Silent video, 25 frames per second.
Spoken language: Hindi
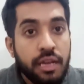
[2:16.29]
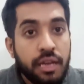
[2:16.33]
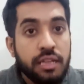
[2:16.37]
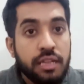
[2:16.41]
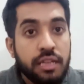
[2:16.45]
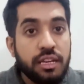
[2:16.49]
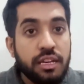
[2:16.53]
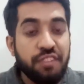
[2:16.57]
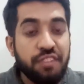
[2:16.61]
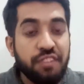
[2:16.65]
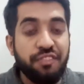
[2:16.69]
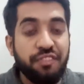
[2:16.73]

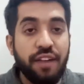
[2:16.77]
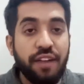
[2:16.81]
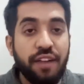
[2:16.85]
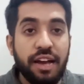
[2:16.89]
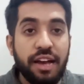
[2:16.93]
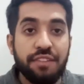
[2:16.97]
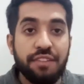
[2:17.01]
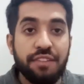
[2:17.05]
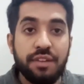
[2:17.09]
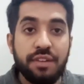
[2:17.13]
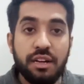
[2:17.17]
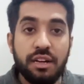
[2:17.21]
कि
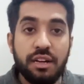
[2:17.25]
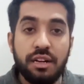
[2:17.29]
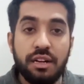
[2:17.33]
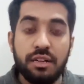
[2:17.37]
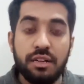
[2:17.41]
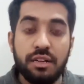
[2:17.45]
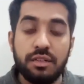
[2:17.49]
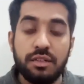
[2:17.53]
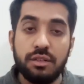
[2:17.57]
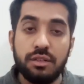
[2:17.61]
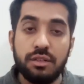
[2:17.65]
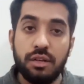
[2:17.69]
फाइवर
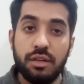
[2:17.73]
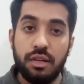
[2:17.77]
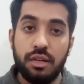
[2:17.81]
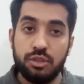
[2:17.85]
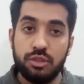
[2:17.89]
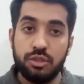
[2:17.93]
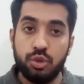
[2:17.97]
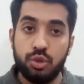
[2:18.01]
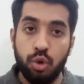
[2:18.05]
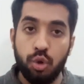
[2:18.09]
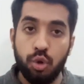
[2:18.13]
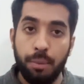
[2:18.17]

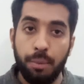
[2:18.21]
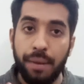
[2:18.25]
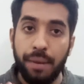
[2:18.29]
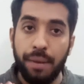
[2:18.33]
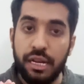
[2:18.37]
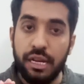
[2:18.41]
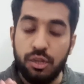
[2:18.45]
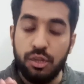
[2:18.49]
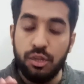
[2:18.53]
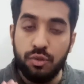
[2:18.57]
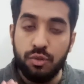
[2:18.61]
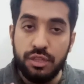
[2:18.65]
जो बाय
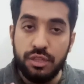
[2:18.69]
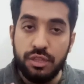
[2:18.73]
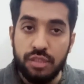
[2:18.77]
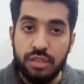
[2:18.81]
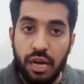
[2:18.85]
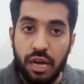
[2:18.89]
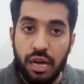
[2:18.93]
रिक्वेस्ट